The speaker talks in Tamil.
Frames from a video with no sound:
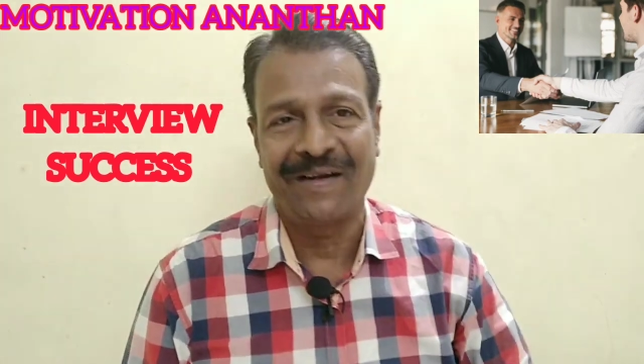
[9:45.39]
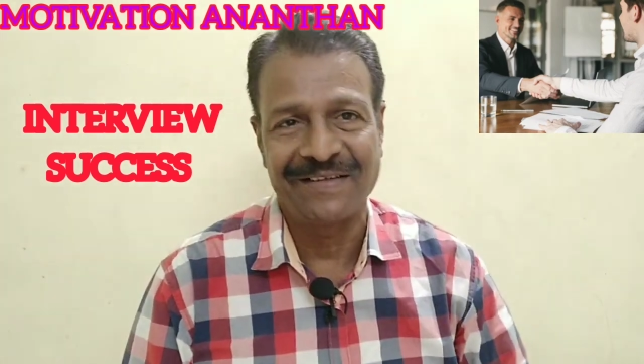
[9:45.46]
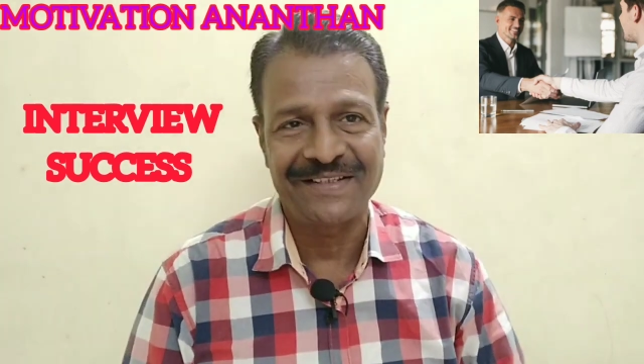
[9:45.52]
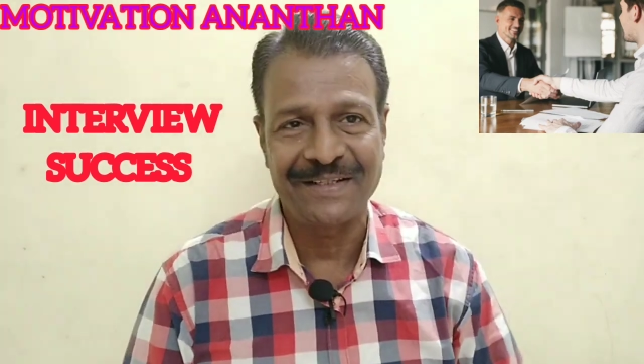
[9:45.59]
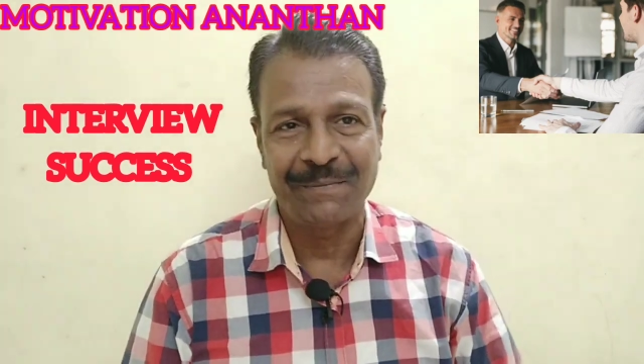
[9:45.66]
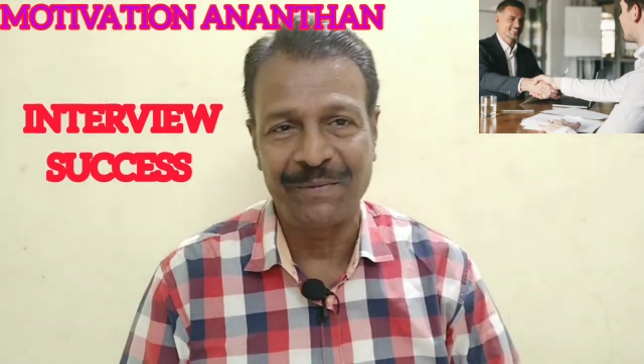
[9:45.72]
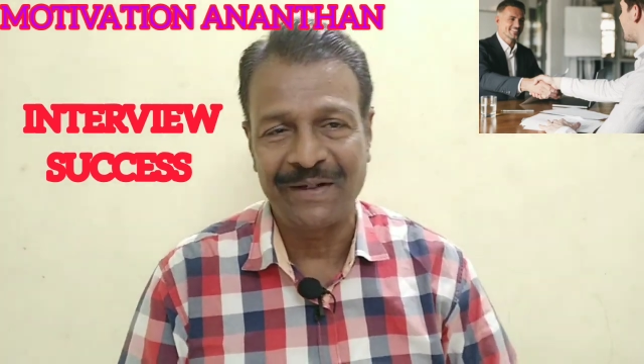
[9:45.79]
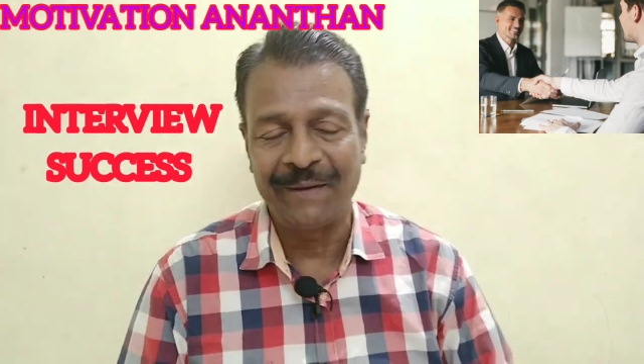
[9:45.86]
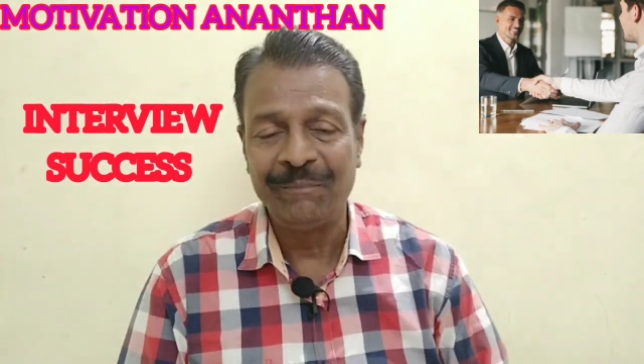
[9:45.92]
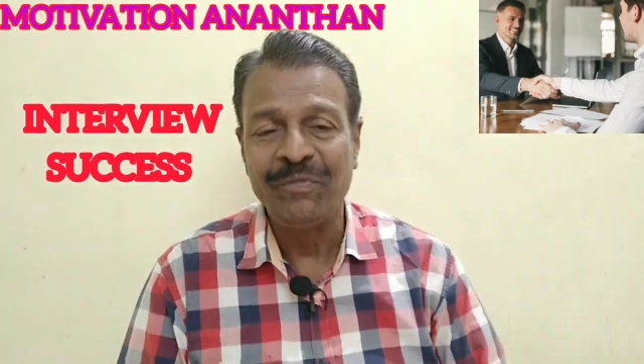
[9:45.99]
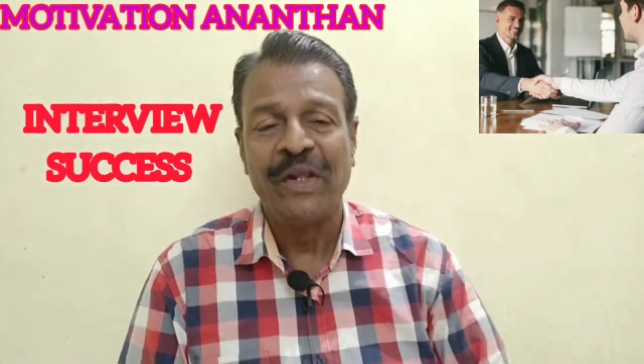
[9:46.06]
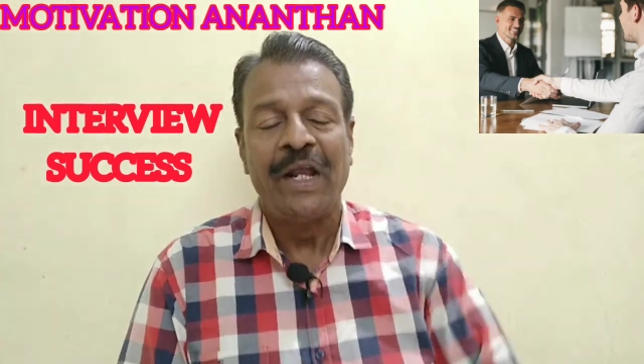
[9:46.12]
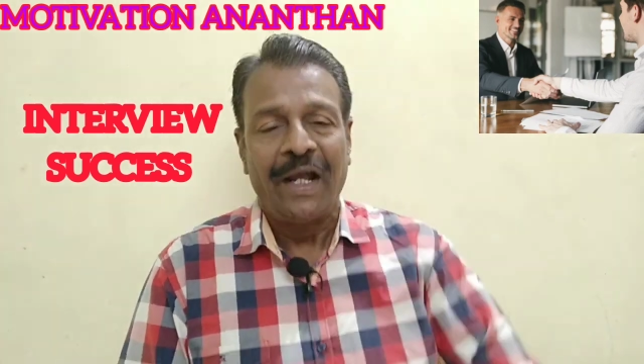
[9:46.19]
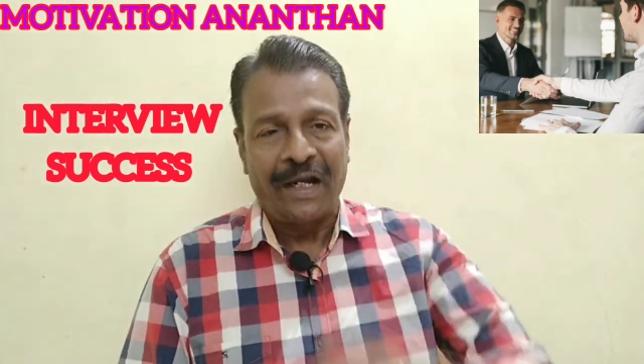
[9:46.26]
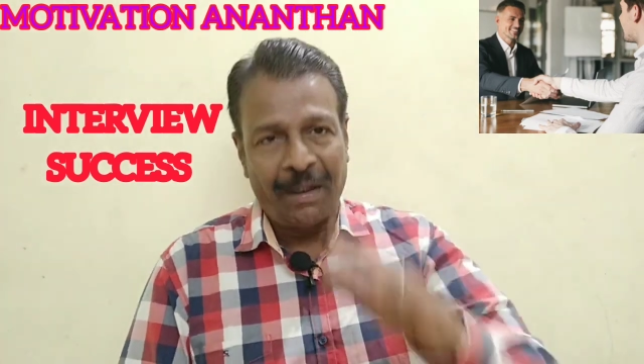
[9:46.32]
கான்செப்ட்
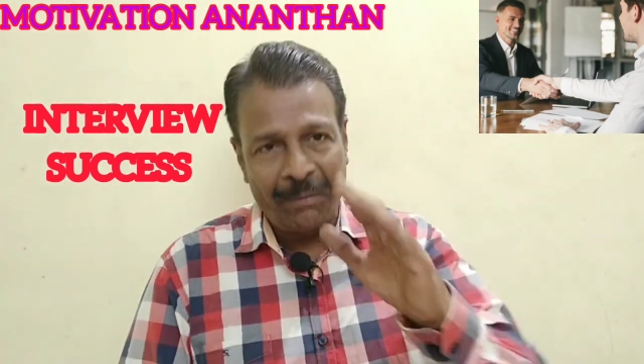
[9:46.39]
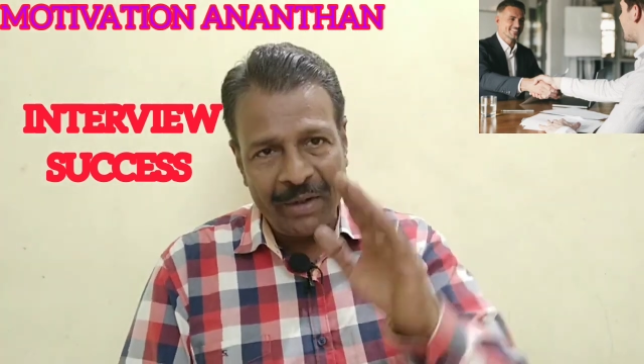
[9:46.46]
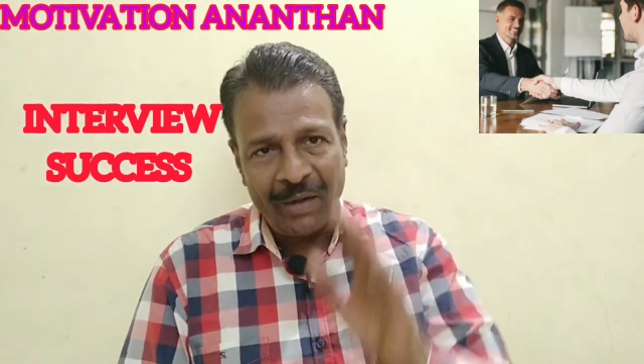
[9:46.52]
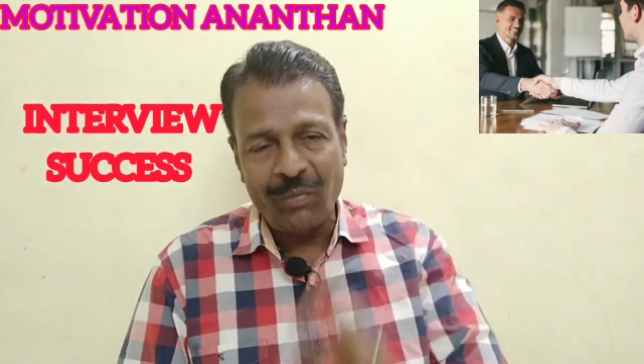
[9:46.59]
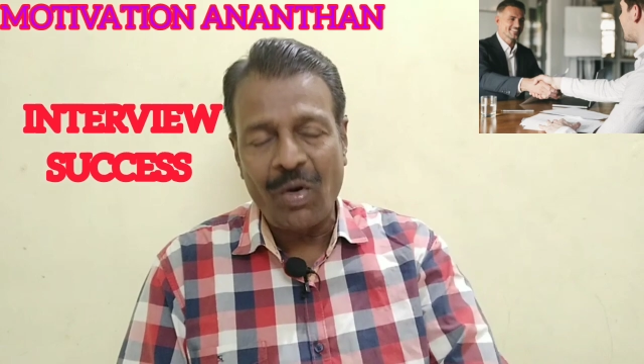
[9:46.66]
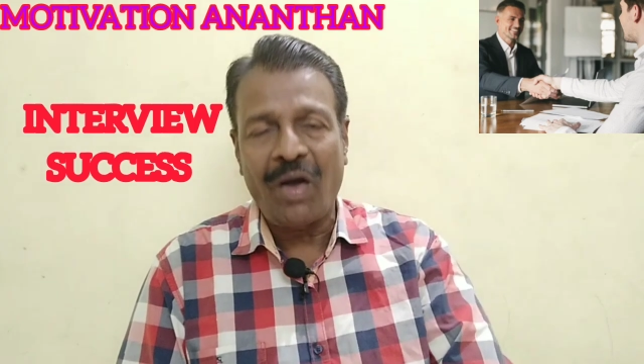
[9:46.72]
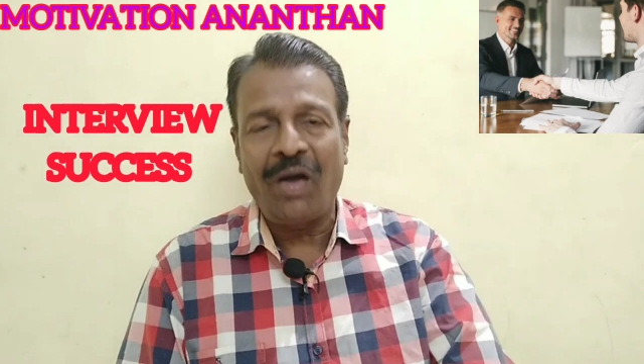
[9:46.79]
நம்முடைய